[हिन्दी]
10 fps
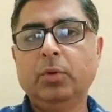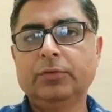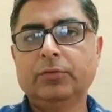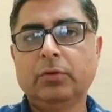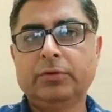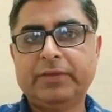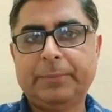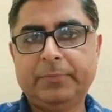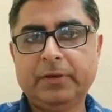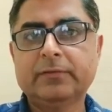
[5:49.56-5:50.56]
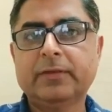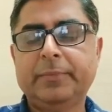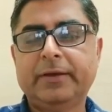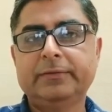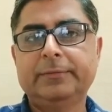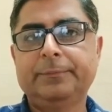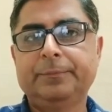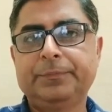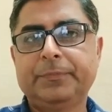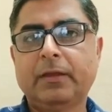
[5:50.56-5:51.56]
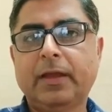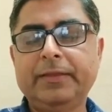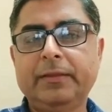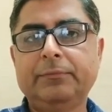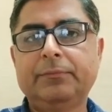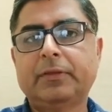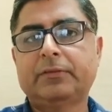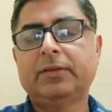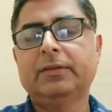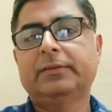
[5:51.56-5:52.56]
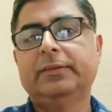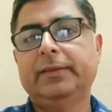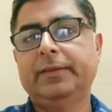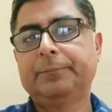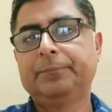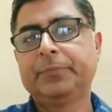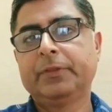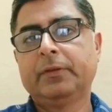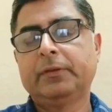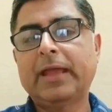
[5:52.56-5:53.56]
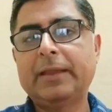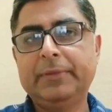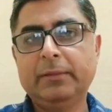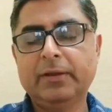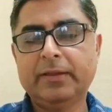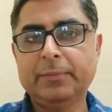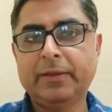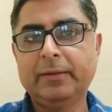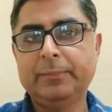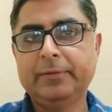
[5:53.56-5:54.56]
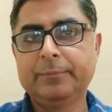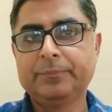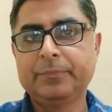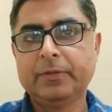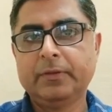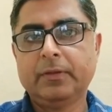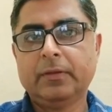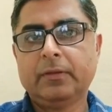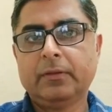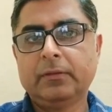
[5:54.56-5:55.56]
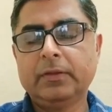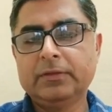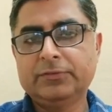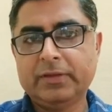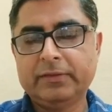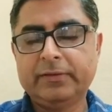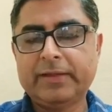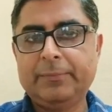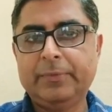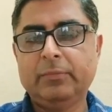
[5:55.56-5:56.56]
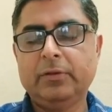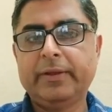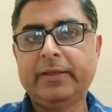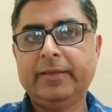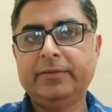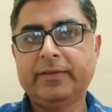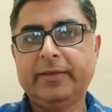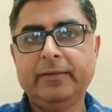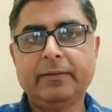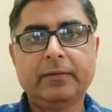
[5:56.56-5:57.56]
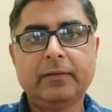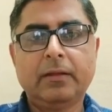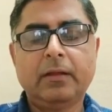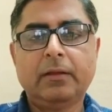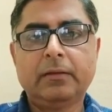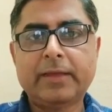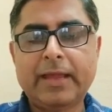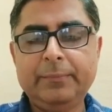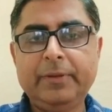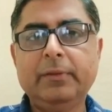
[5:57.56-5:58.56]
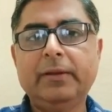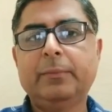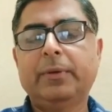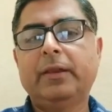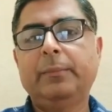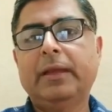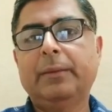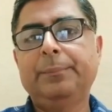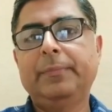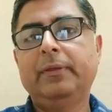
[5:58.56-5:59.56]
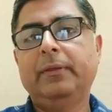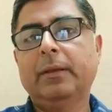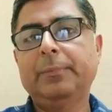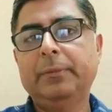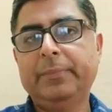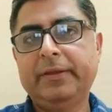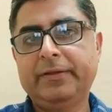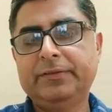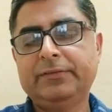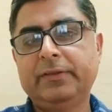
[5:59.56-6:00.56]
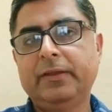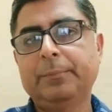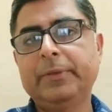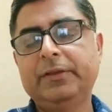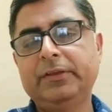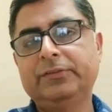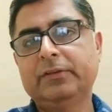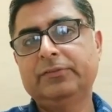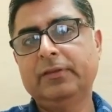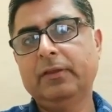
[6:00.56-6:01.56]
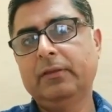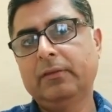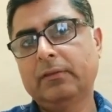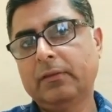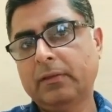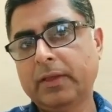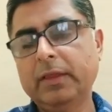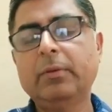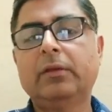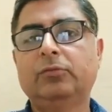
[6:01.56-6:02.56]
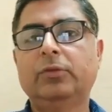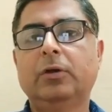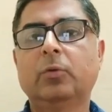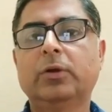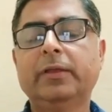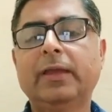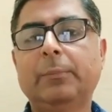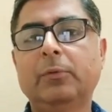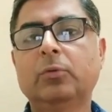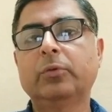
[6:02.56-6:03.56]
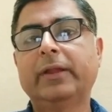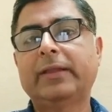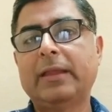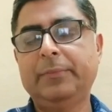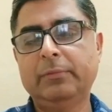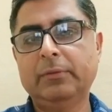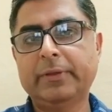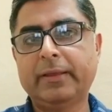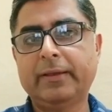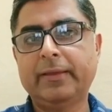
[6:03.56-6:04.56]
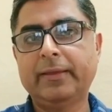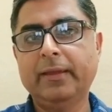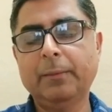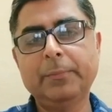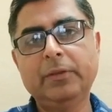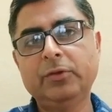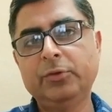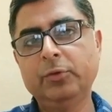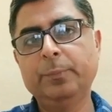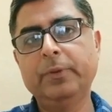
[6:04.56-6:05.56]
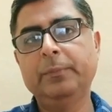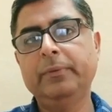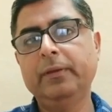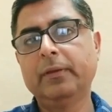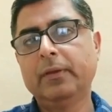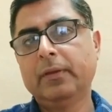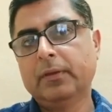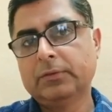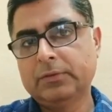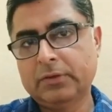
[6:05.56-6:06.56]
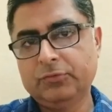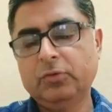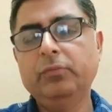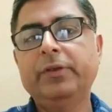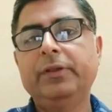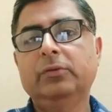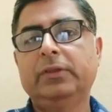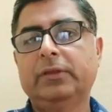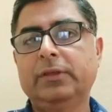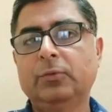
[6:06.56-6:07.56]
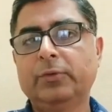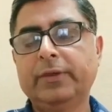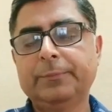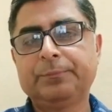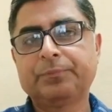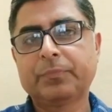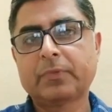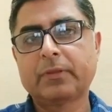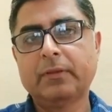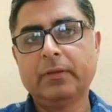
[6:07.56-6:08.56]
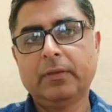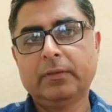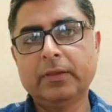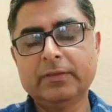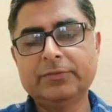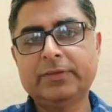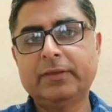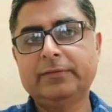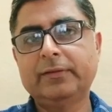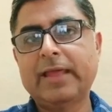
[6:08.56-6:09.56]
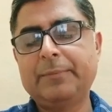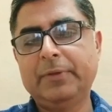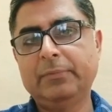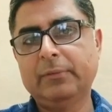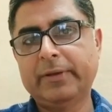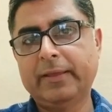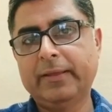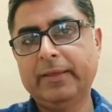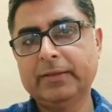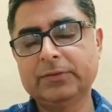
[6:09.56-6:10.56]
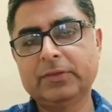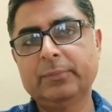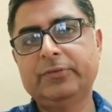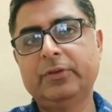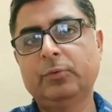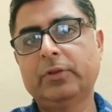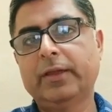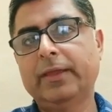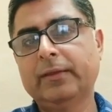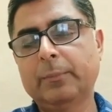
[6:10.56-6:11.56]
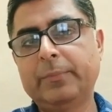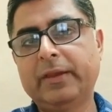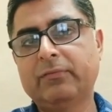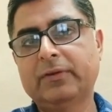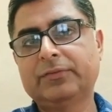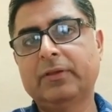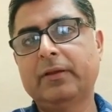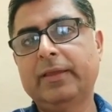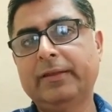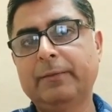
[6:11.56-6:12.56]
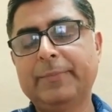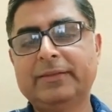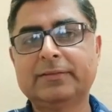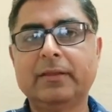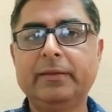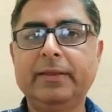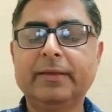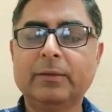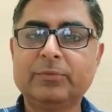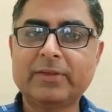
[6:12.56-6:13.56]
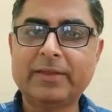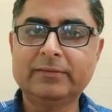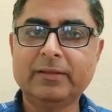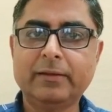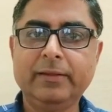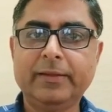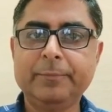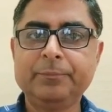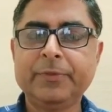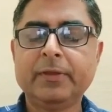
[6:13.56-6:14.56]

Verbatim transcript: बुक्स और चैप्टर्स के बाद आइए चर्चा करते हैं टाइम टेबल के बारे में कि किस तरह से टाइम टेबल बनाया जाए टाइम टेबल के बारे में आपने अपने पेरेंट्स से अपने टीचर से कई बार सुना होगा कि आप को एक टाइम टेबल बनाना है आपने यूट्यूब पे भी दर्जनों वीडियो देखी होंगी कि किस तरह से टाइम टेबल बनाना है कितने बजे उठना है कब ब्रेकफास्ट करना है कब मैथ्स करनी है कब साइंस करनी है